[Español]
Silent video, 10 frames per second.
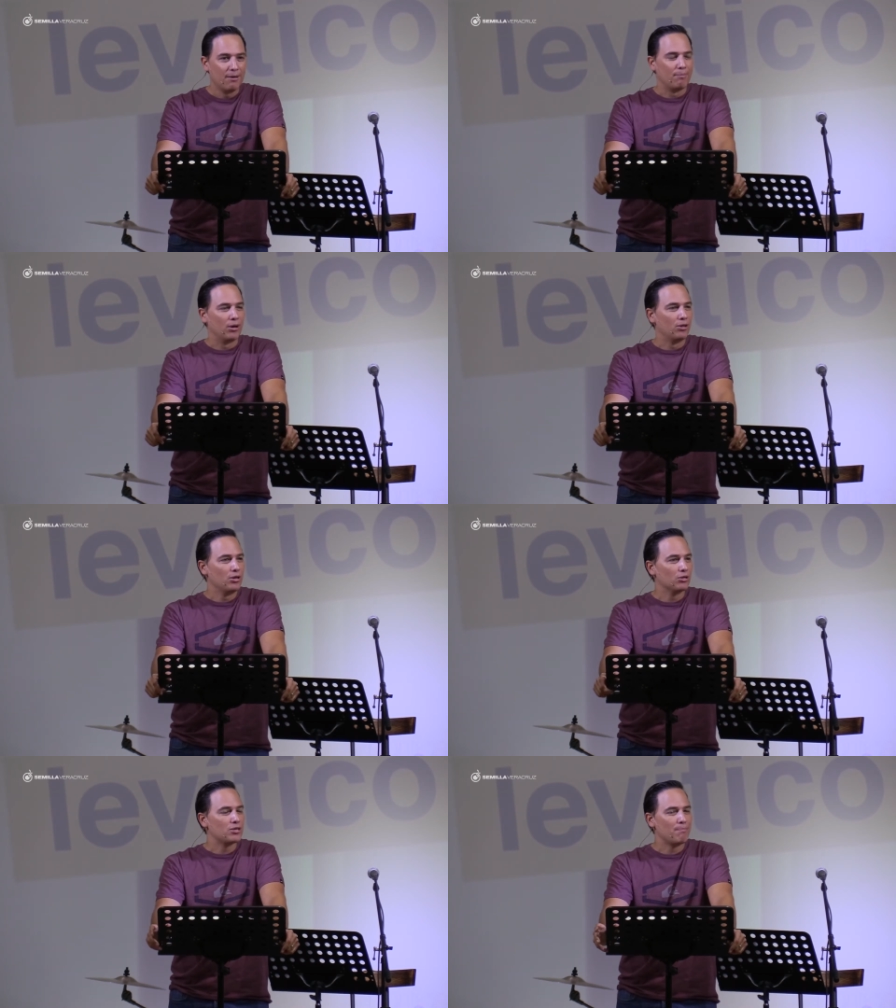Pero
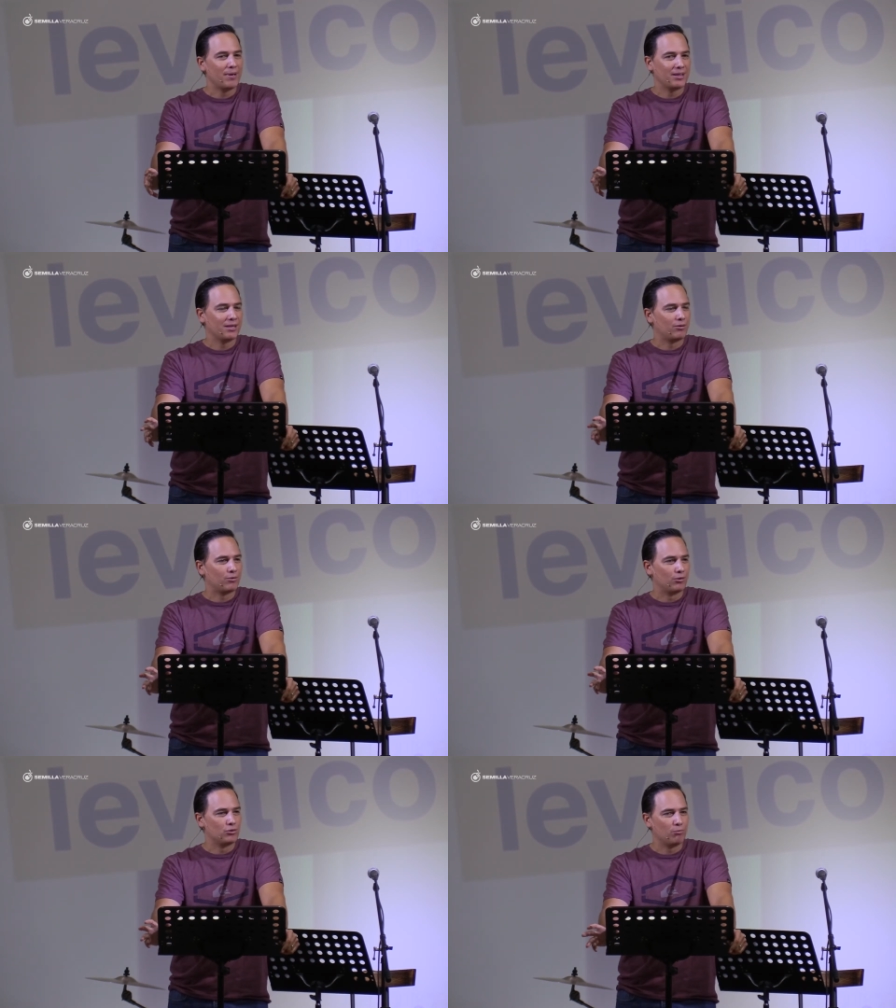Dios se mete
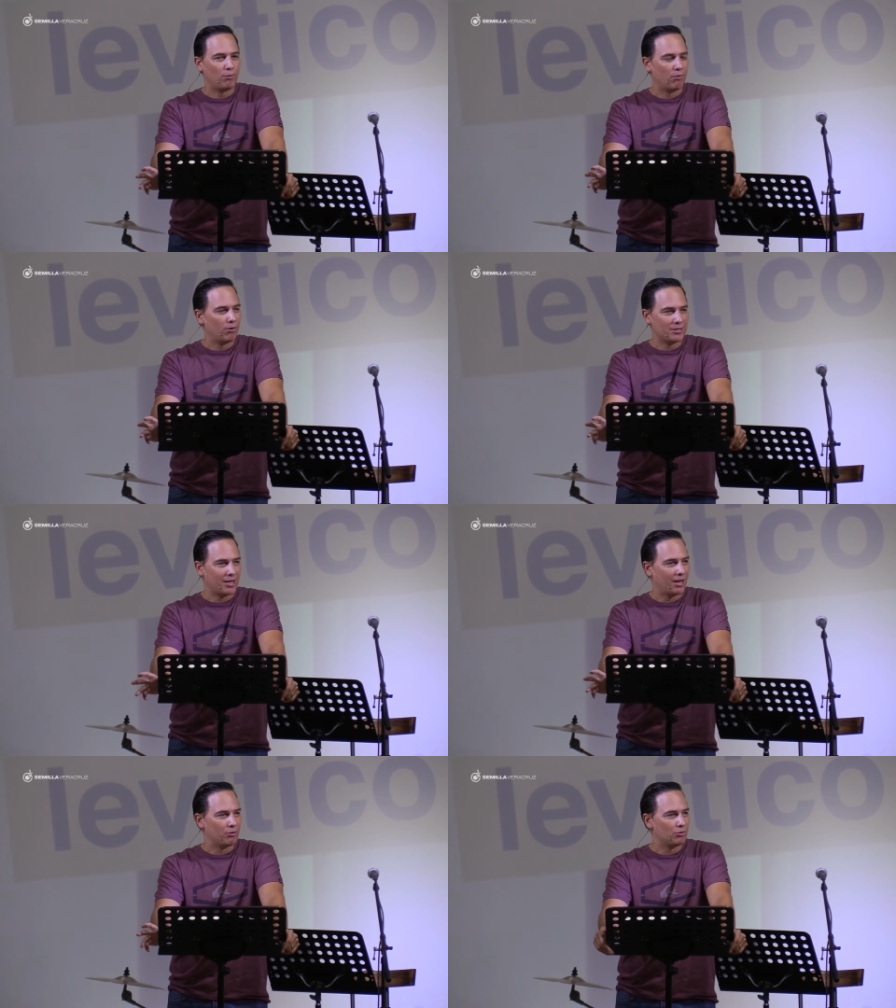con su pueblo
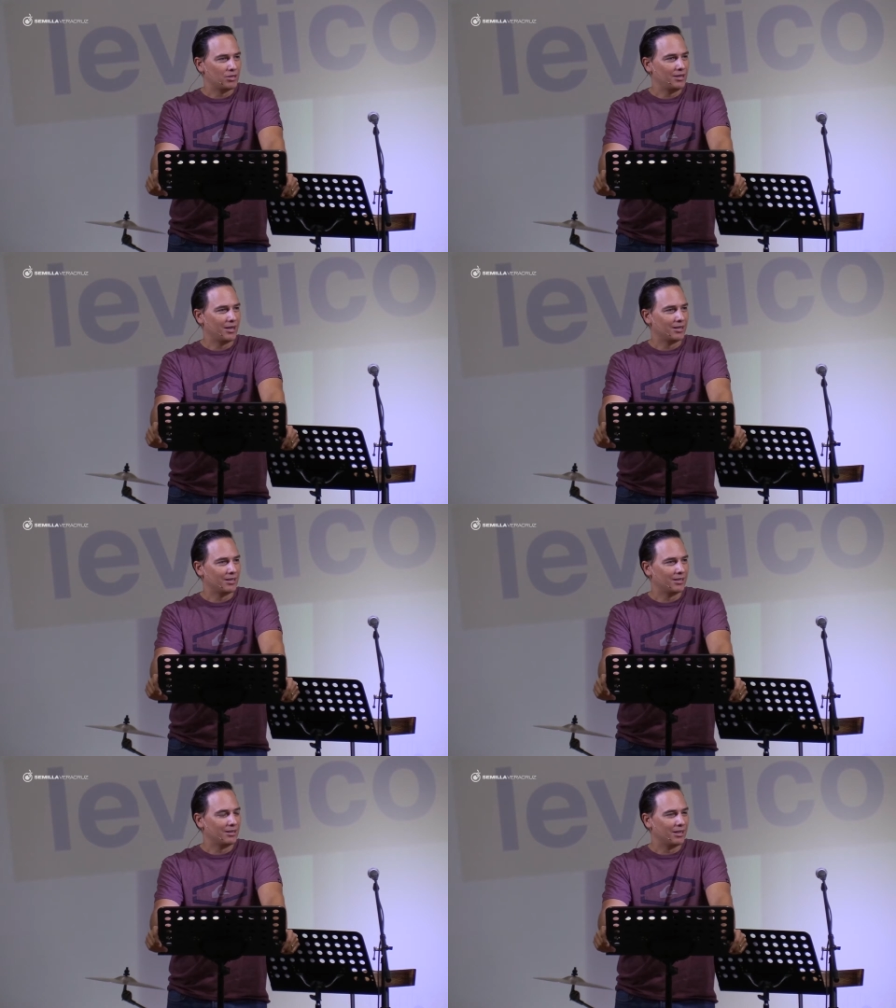hasta la
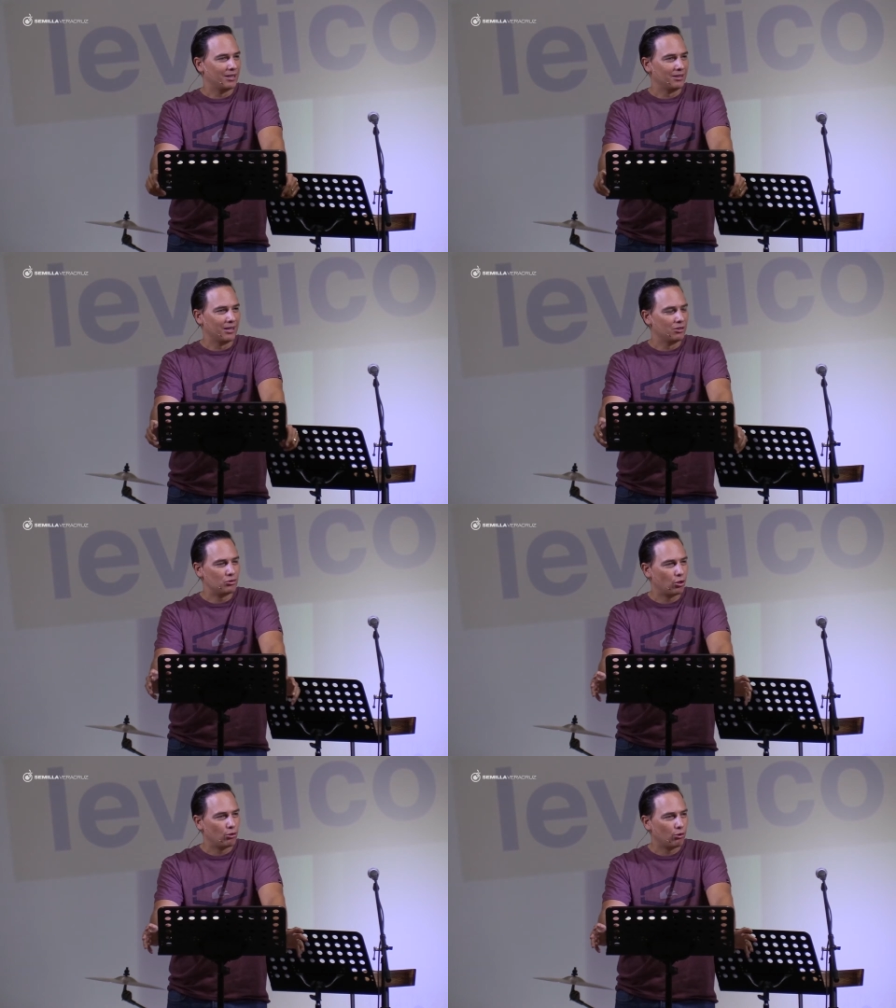cocina, en,
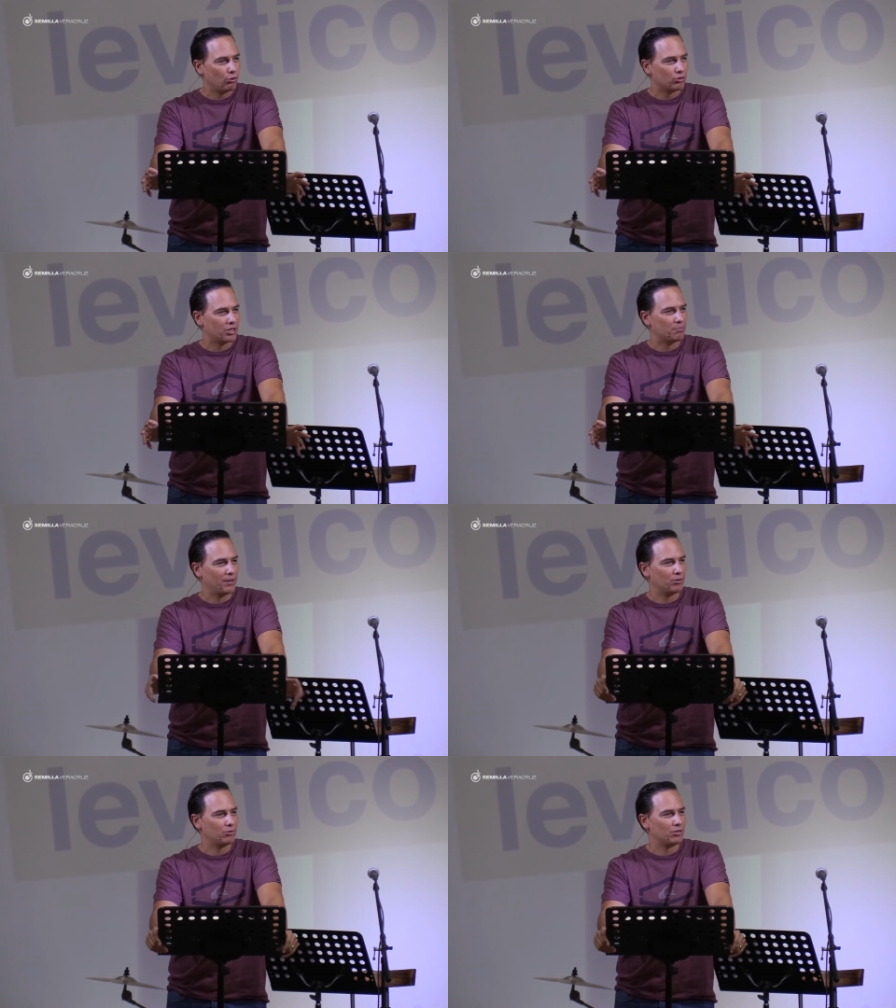todos los
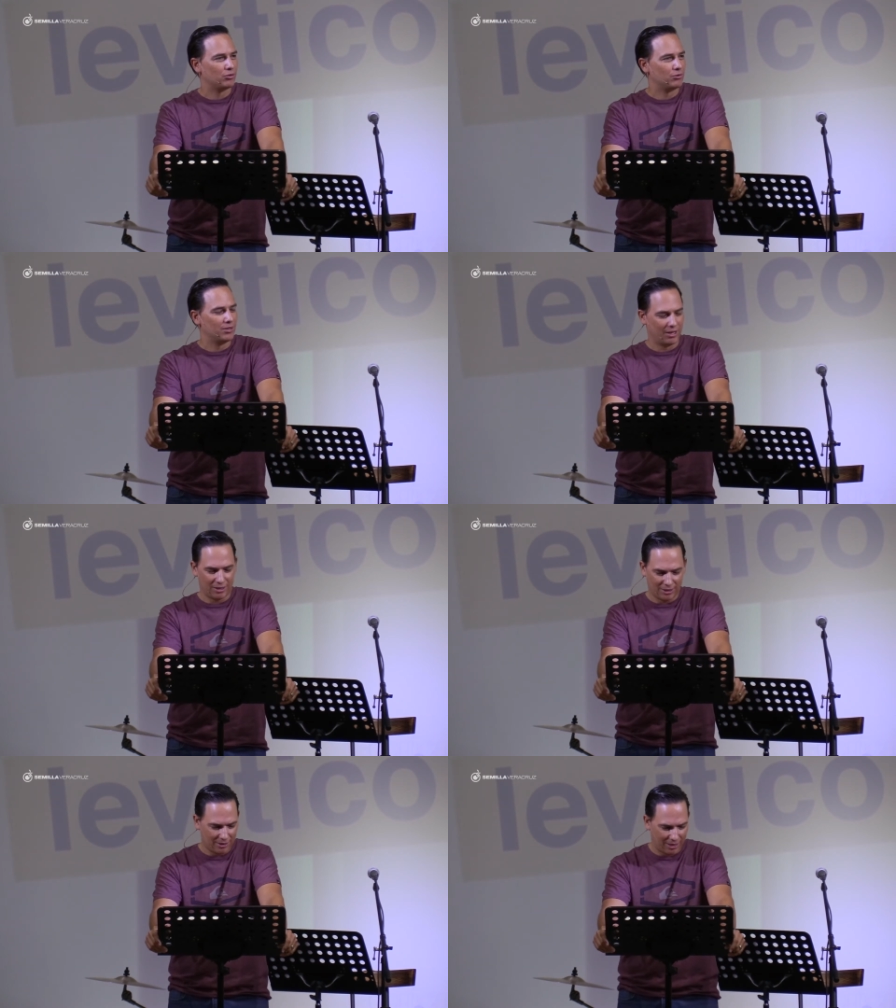aspectos
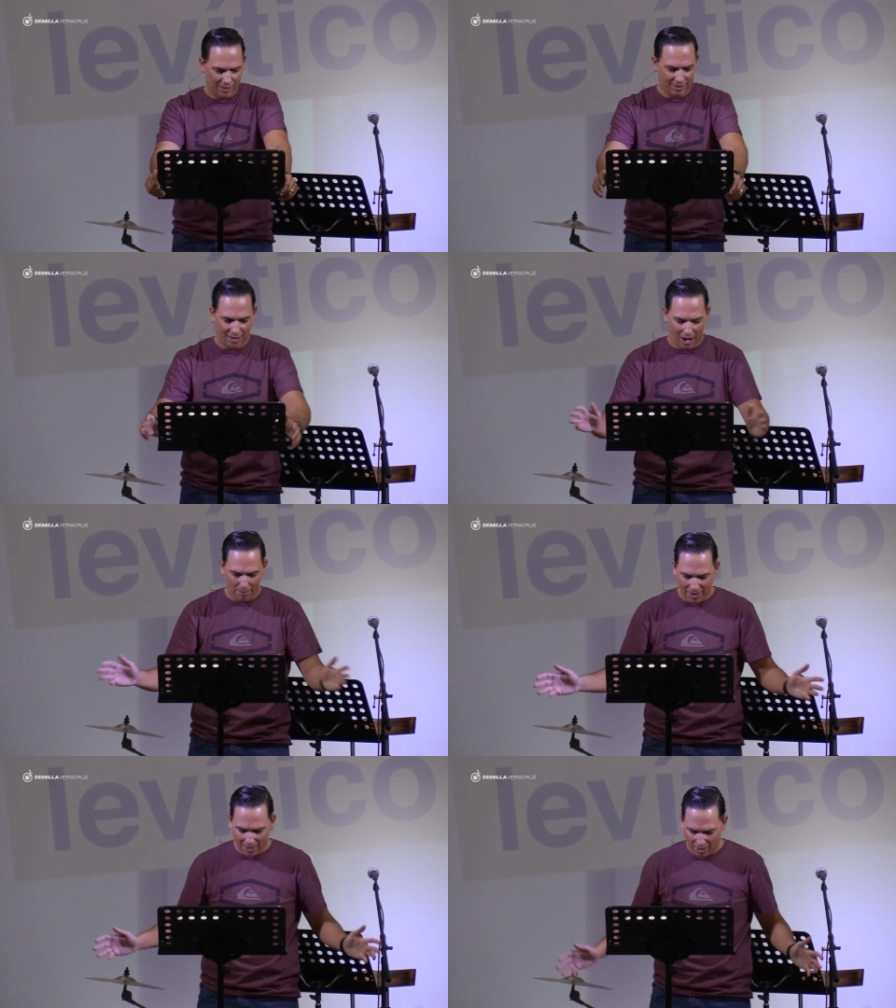de la
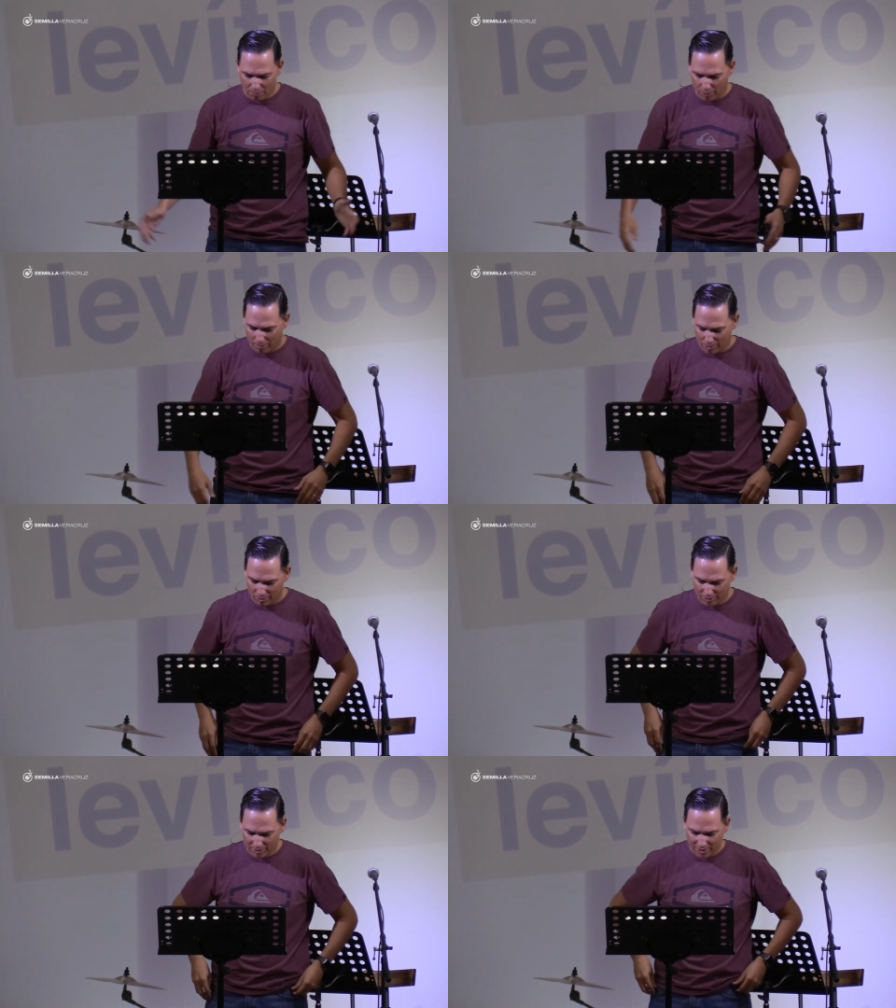vida del pueblo.